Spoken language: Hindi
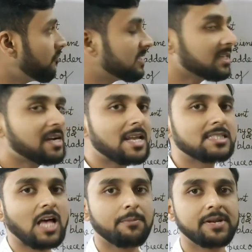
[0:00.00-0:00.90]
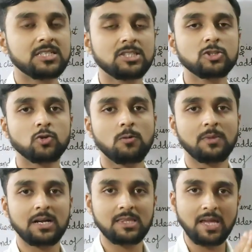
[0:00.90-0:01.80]
फिजिकल एग्जामिनेशन जो हम
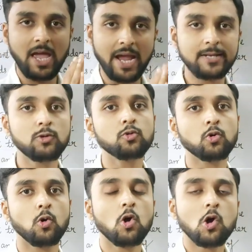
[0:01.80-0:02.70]
करते हैं हेड टू टो